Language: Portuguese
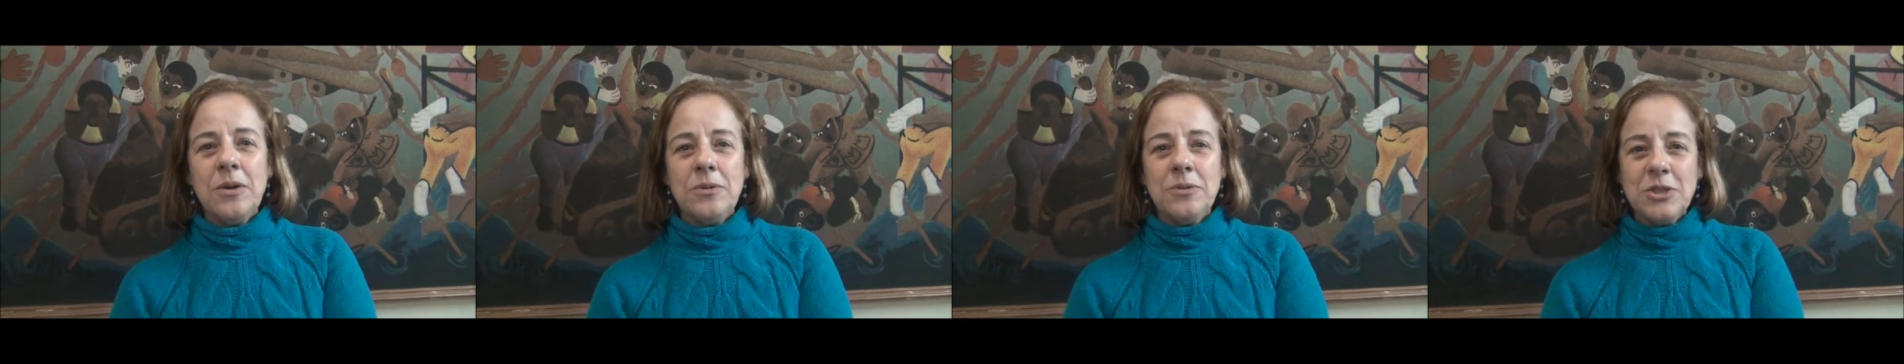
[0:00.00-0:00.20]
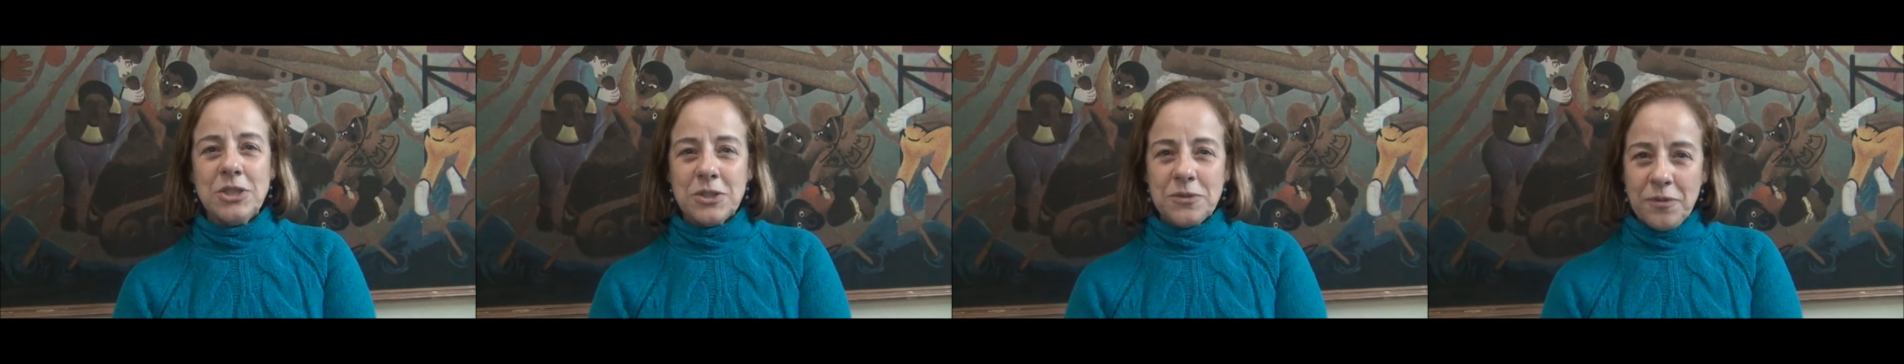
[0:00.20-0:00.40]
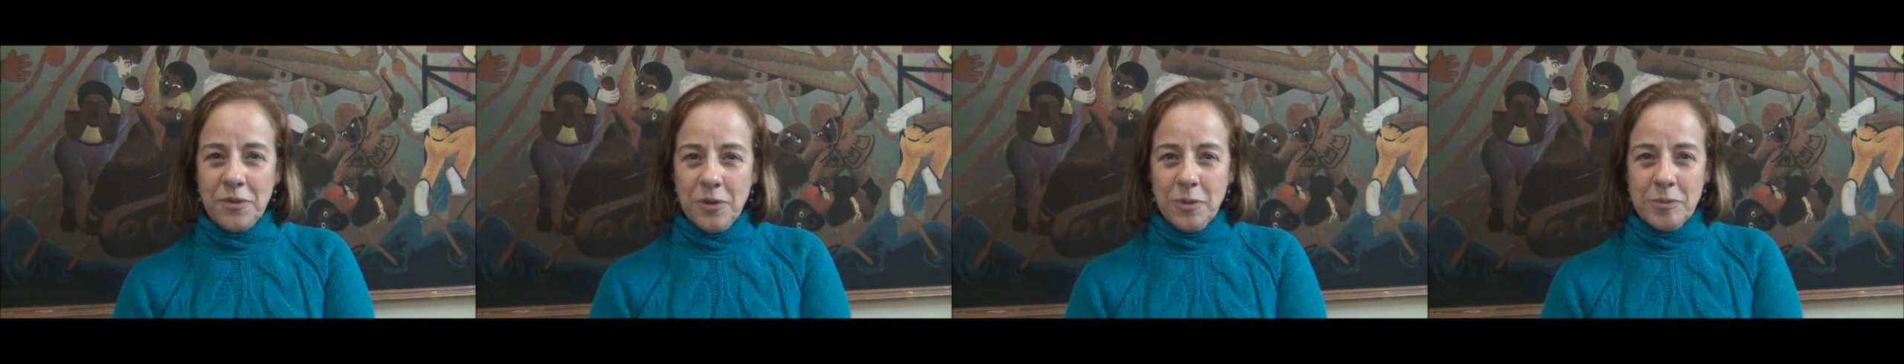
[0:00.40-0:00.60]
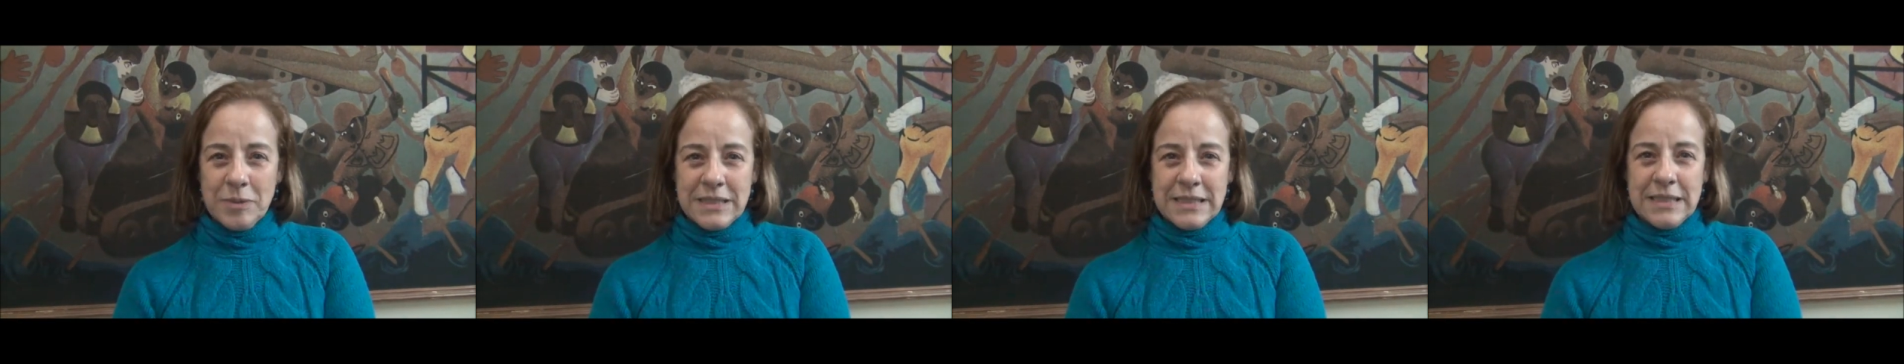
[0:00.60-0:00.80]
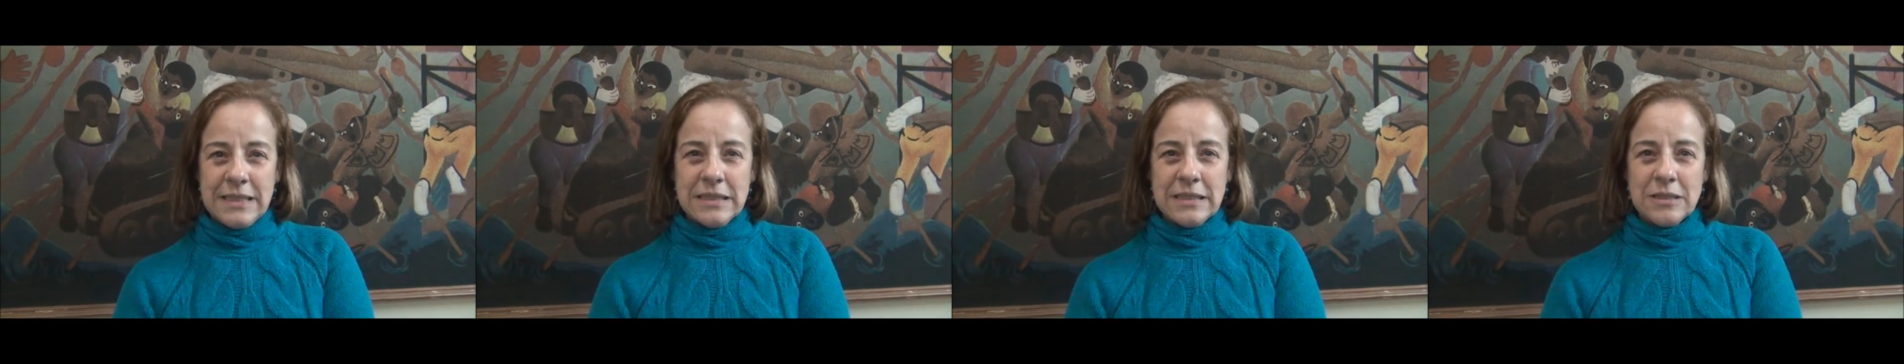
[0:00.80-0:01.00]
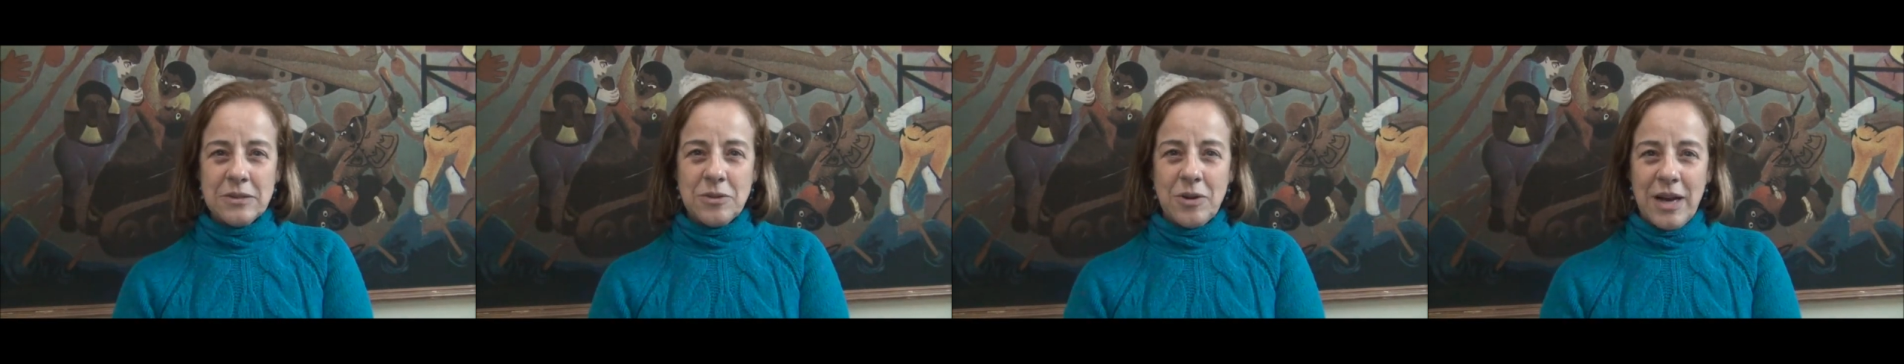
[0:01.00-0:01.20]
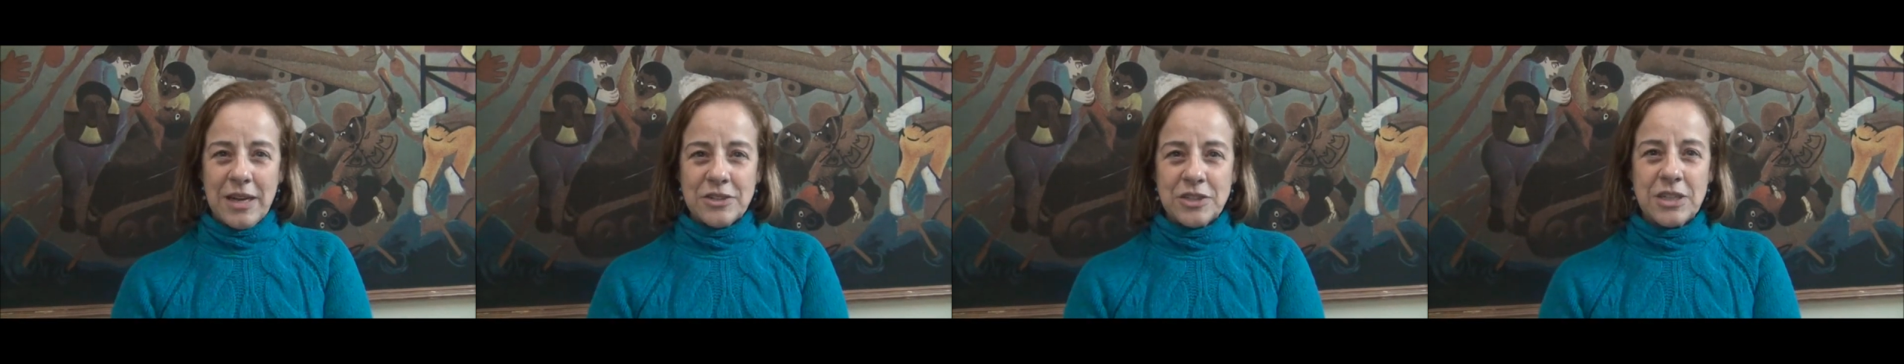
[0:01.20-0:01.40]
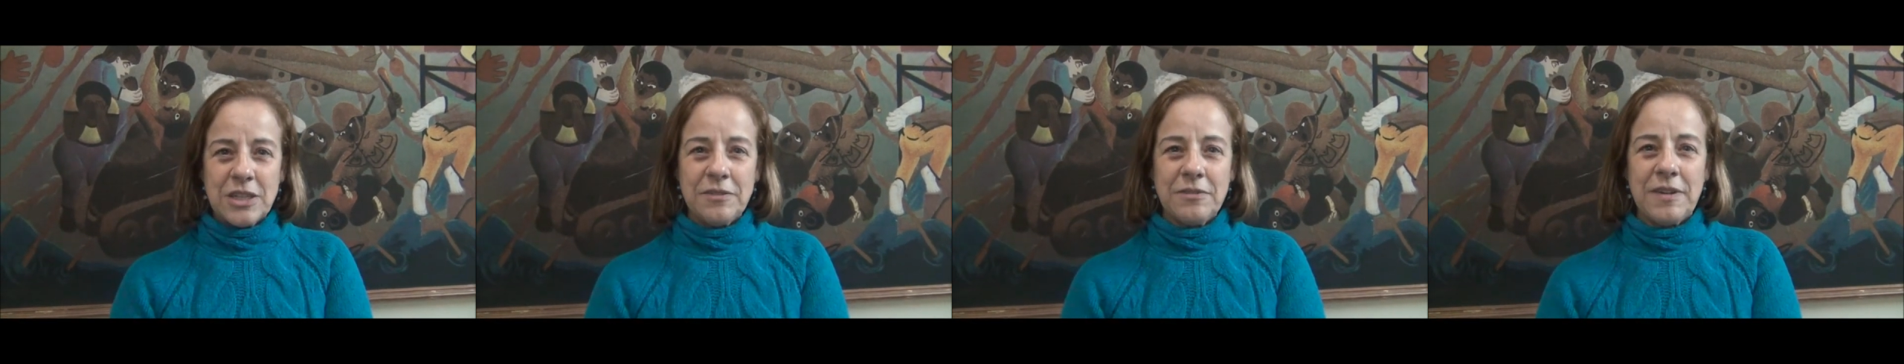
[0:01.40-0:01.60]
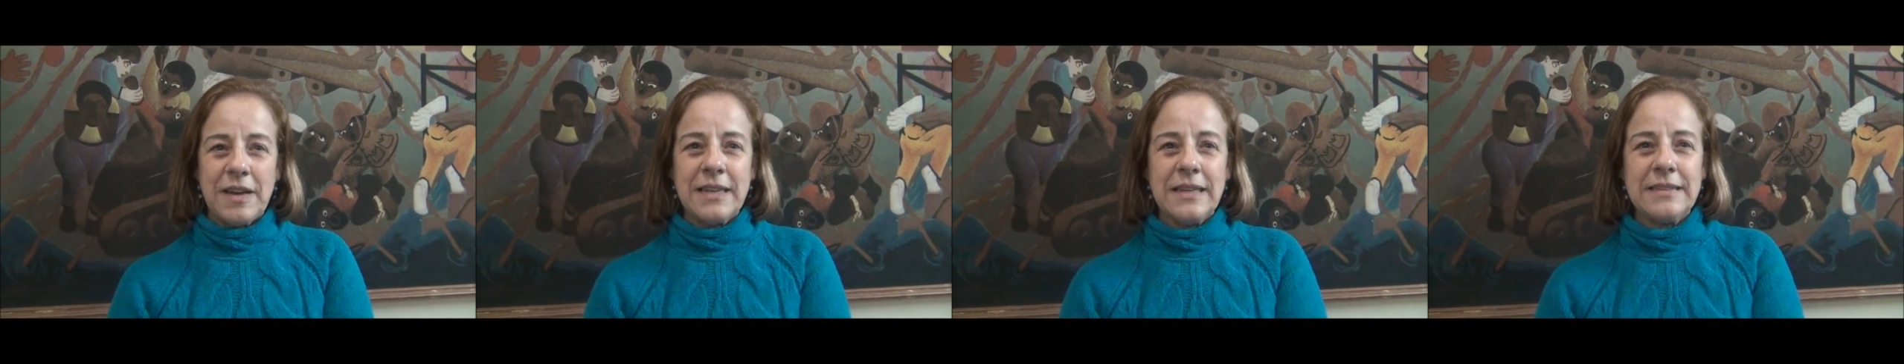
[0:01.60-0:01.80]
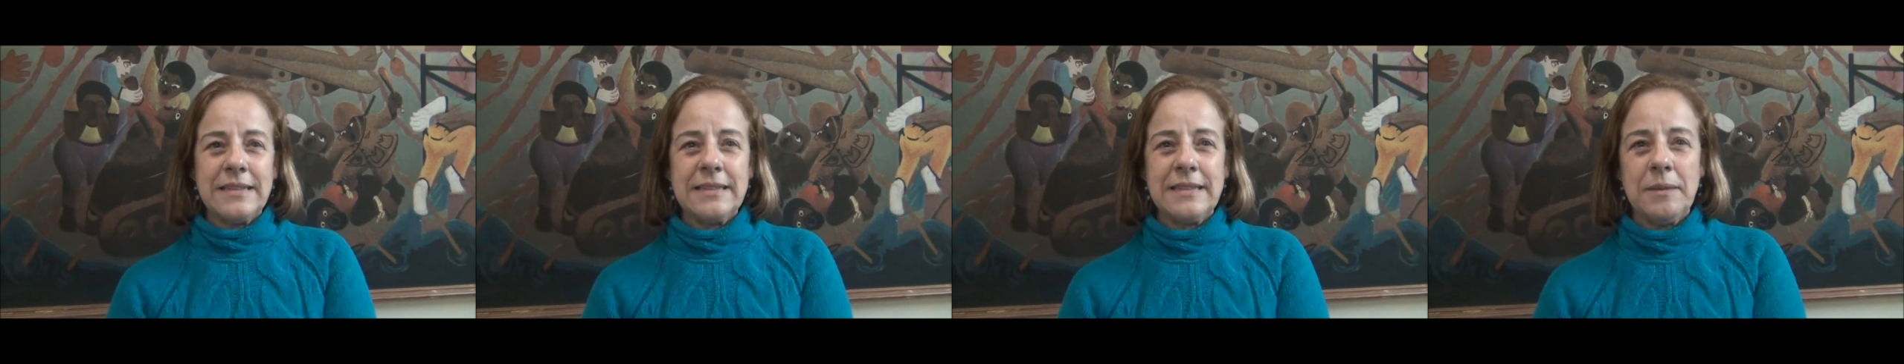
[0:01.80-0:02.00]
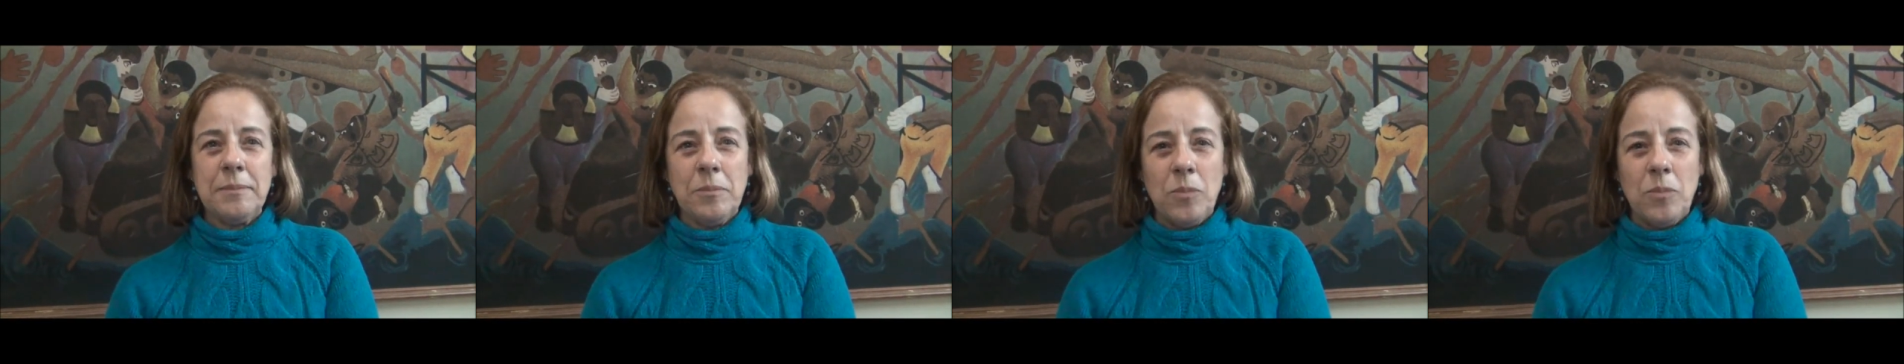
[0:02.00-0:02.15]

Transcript: os filmes. E isso eu acho que vai ser